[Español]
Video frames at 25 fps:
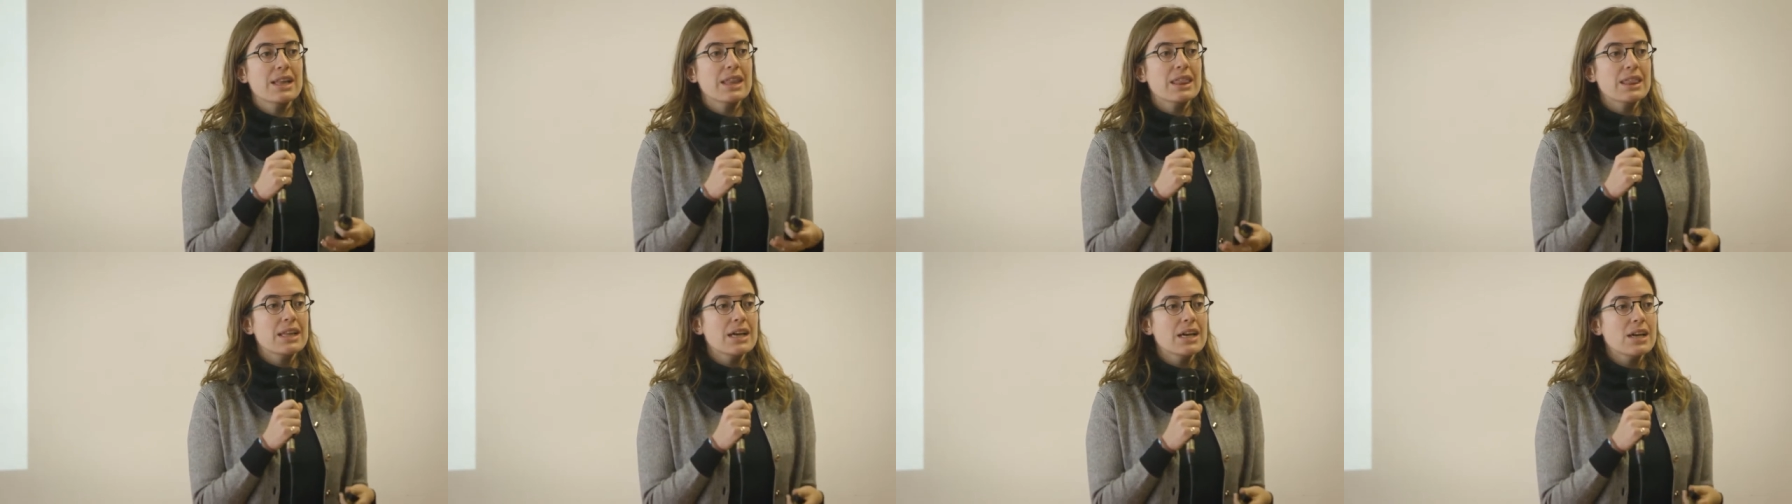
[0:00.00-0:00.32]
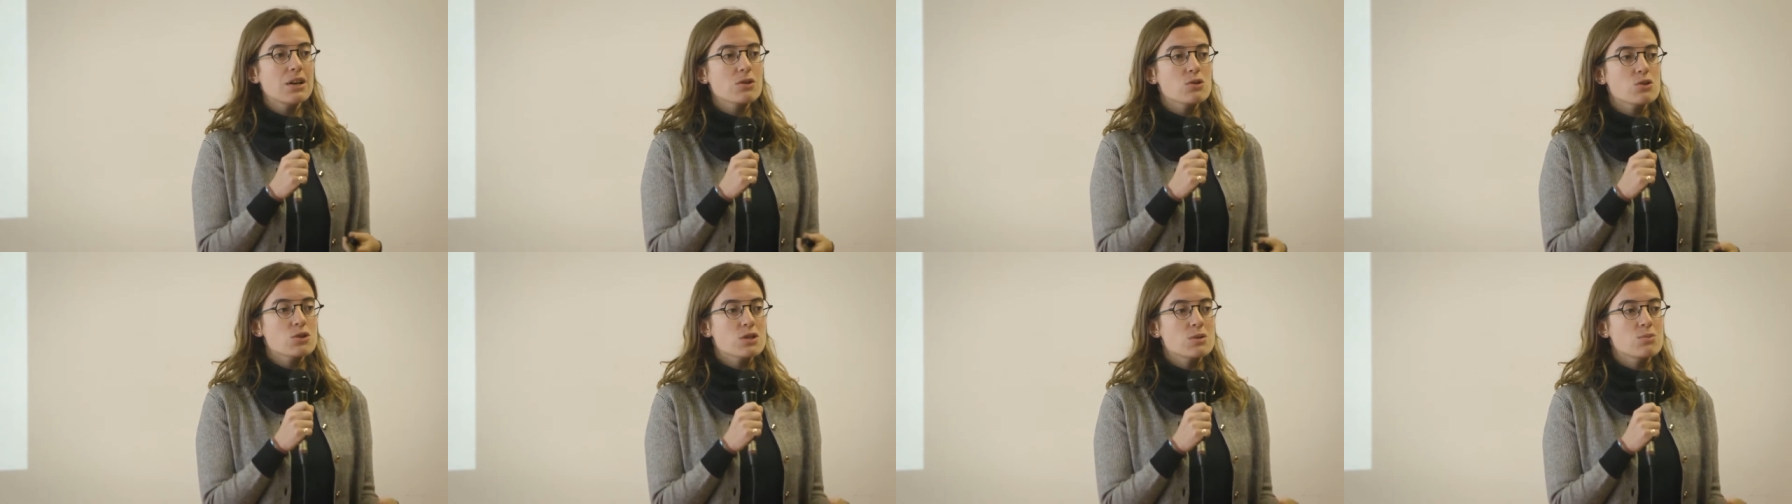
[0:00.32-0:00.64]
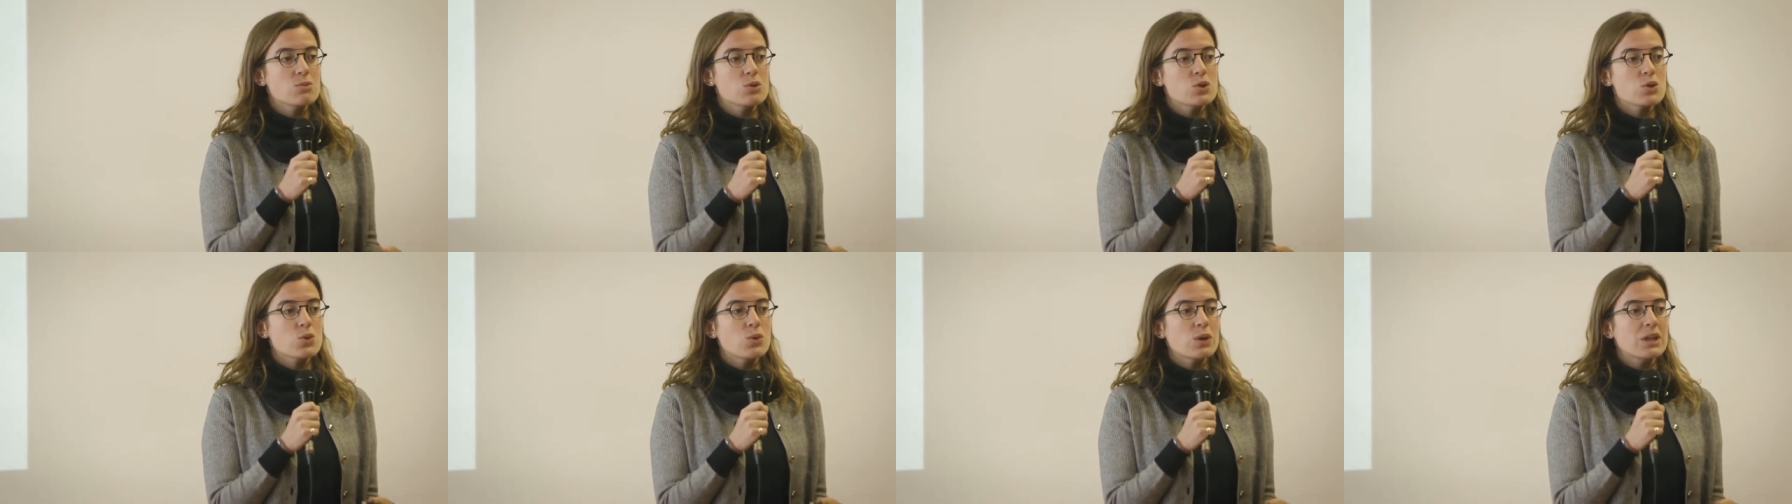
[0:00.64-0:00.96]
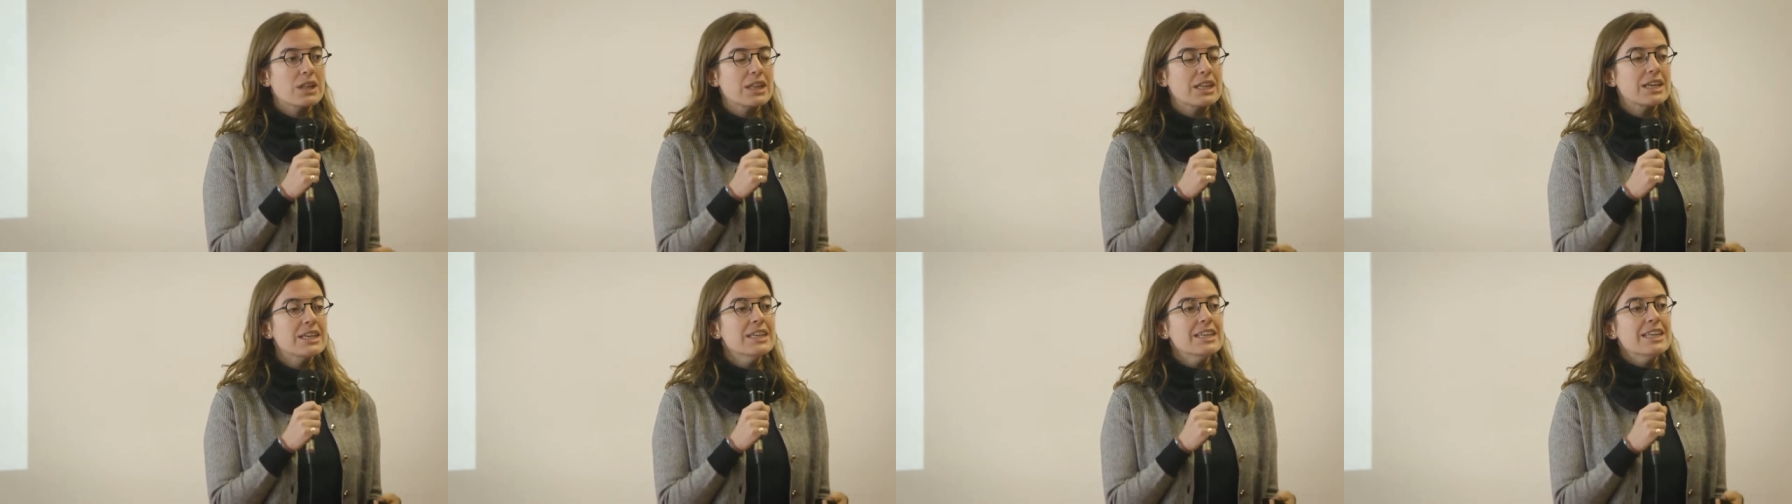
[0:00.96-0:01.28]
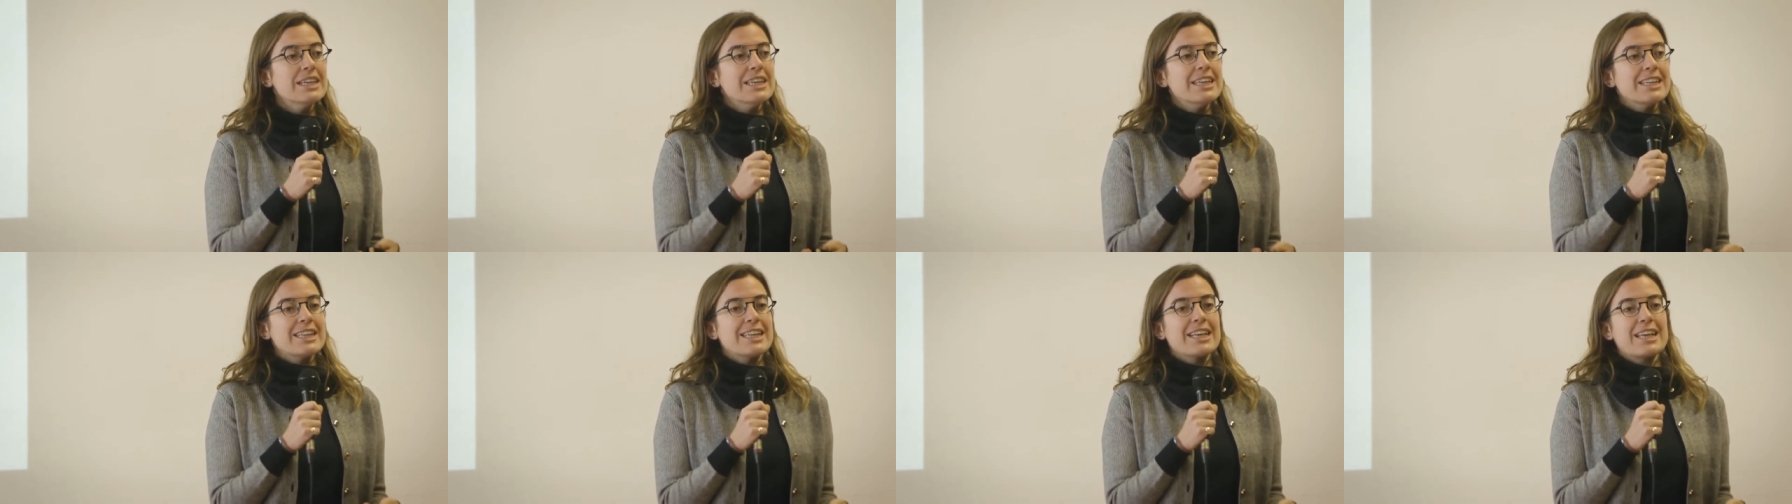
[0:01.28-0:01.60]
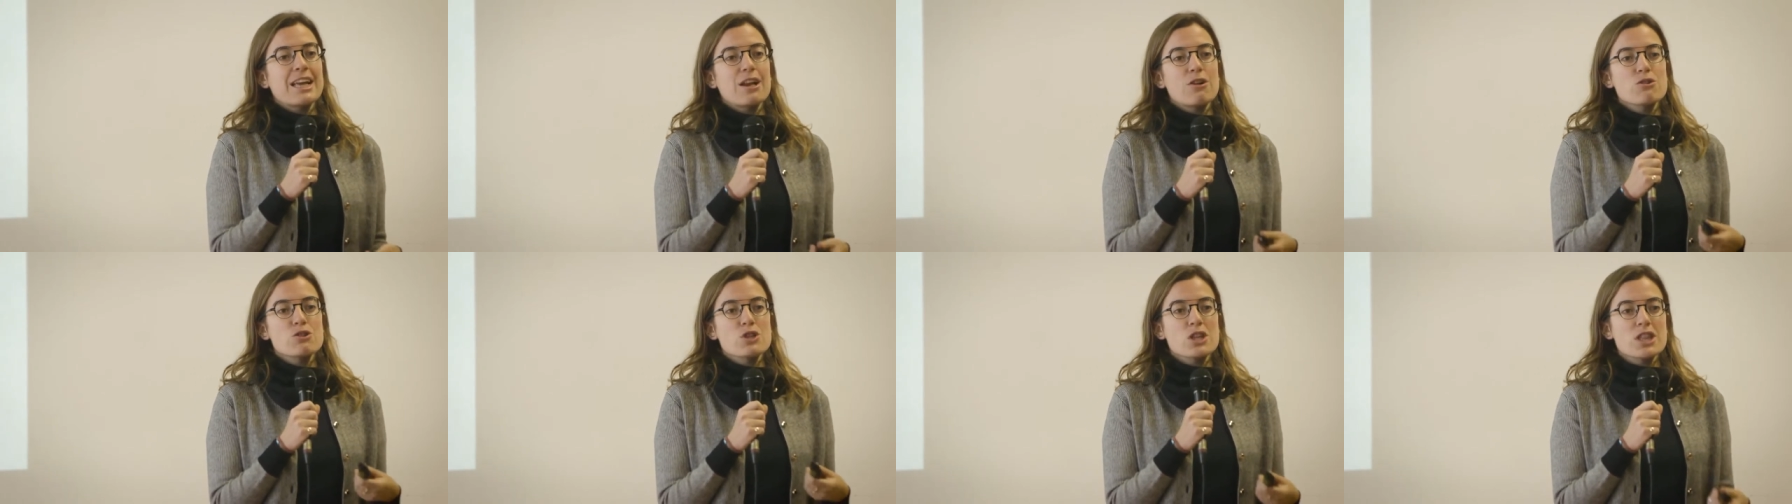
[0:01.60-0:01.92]
alcanzar, nos dimos cuenta
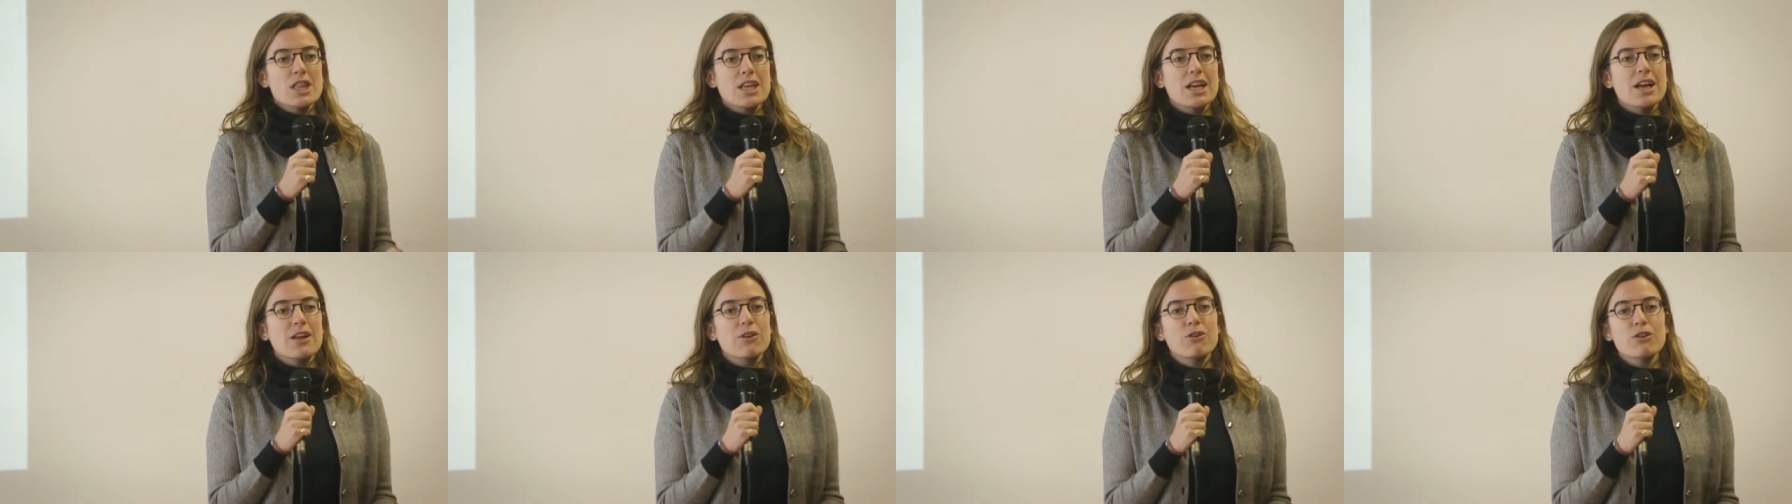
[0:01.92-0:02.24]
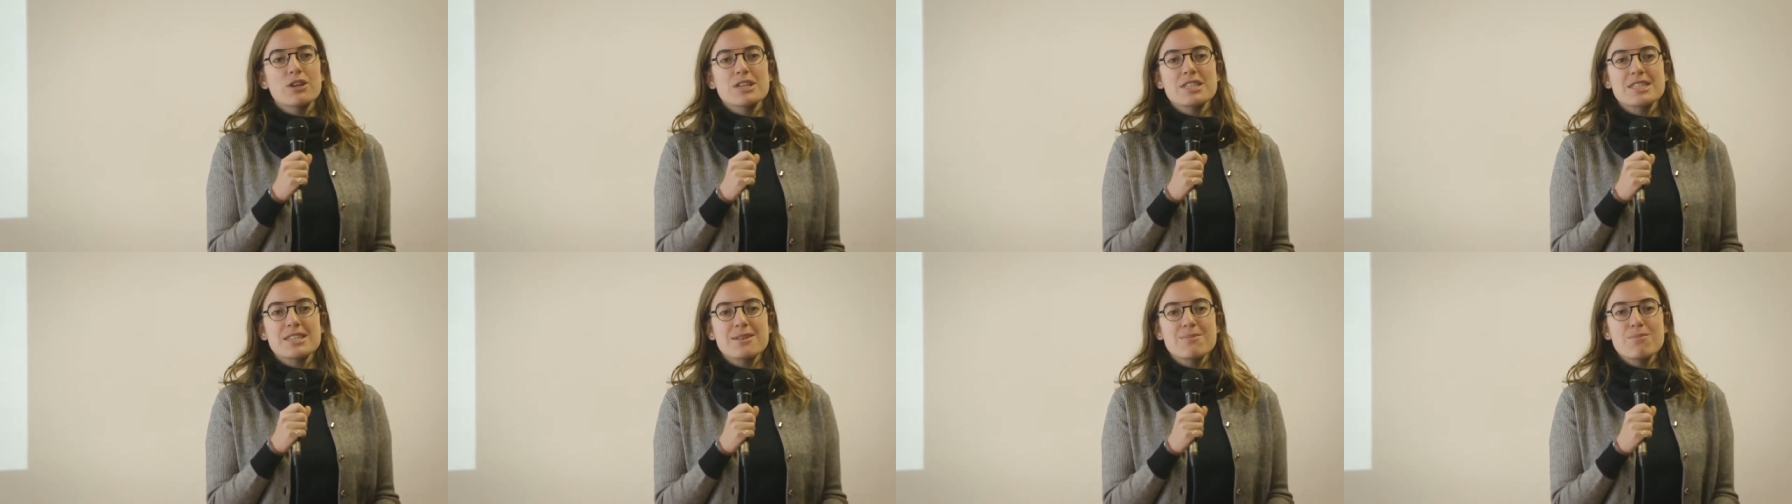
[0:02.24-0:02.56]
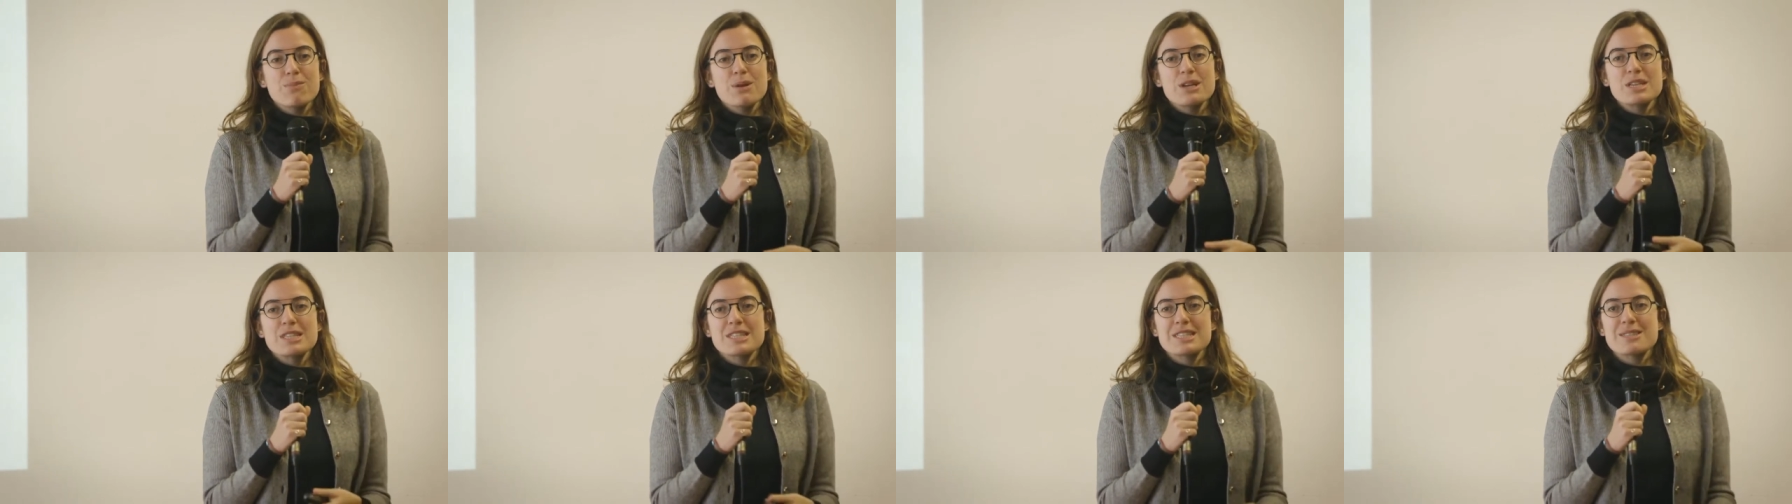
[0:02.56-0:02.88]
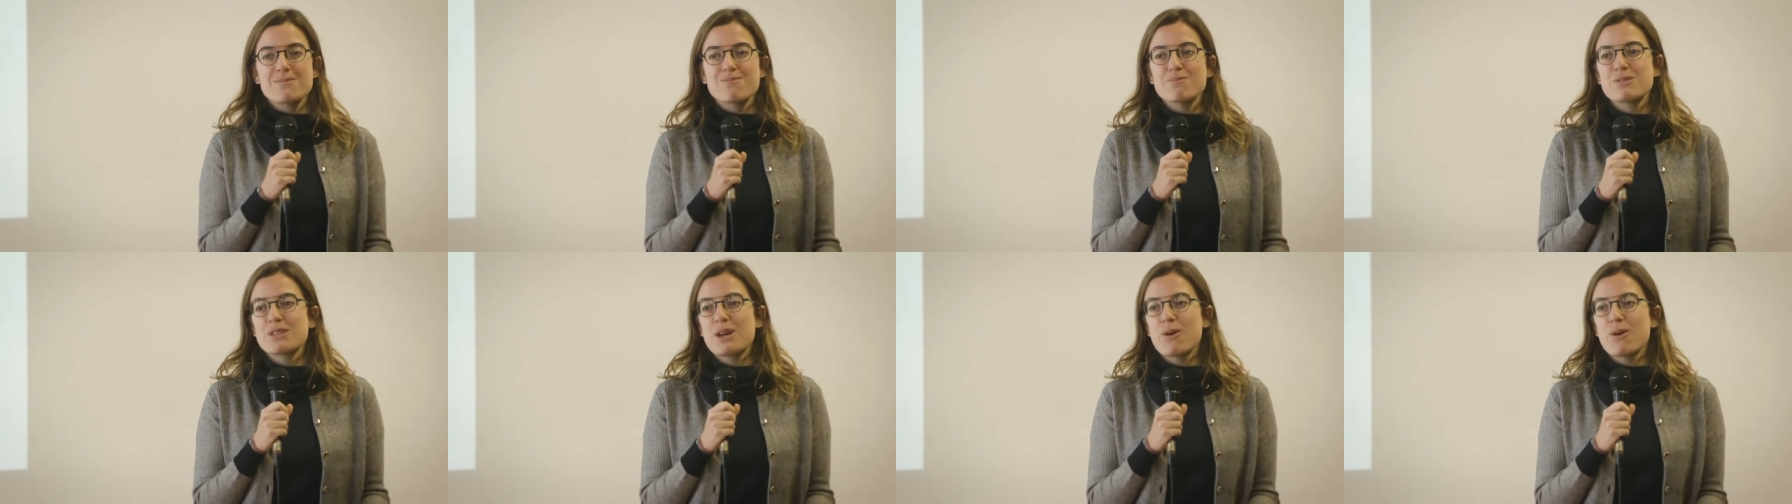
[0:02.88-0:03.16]
de que los indicadores simples